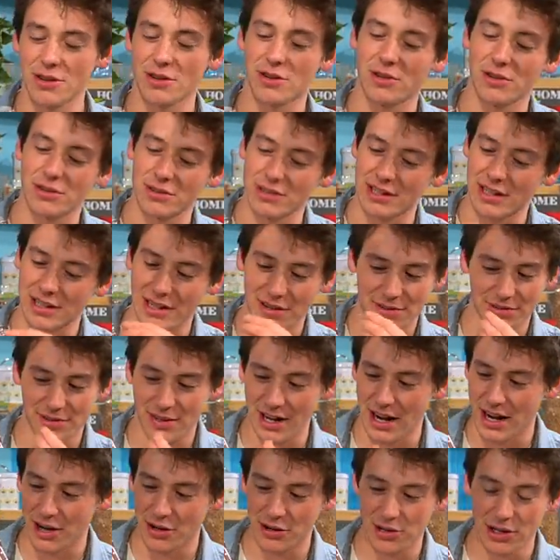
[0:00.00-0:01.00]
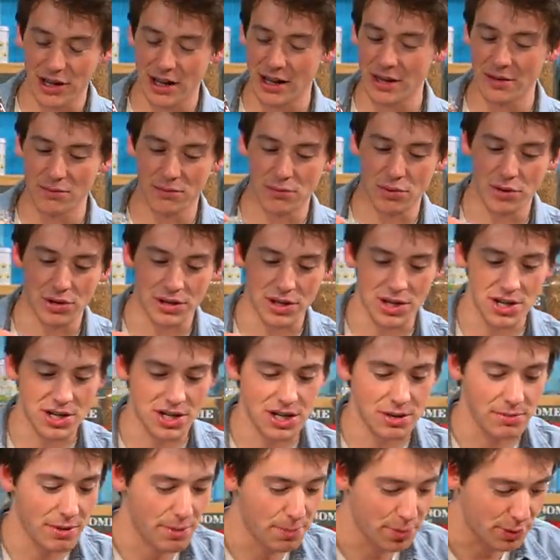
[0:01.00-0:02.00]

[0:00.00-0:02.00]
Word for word: con delle fragole buonissime